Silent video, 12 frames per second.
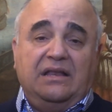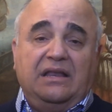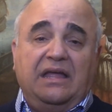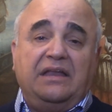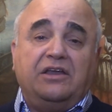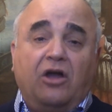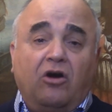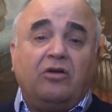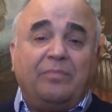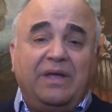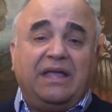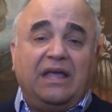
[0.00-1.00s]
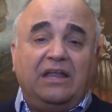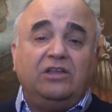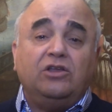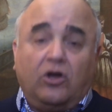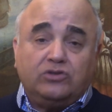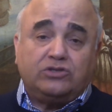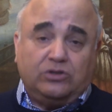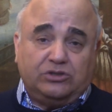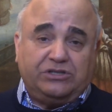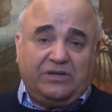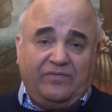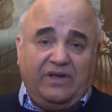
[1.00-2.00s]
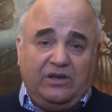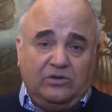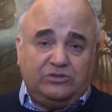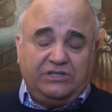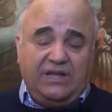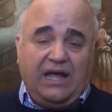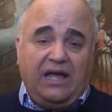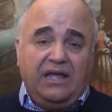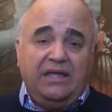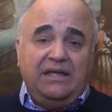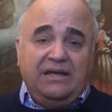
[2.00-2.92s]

le norme che il nostro cervello ci dà,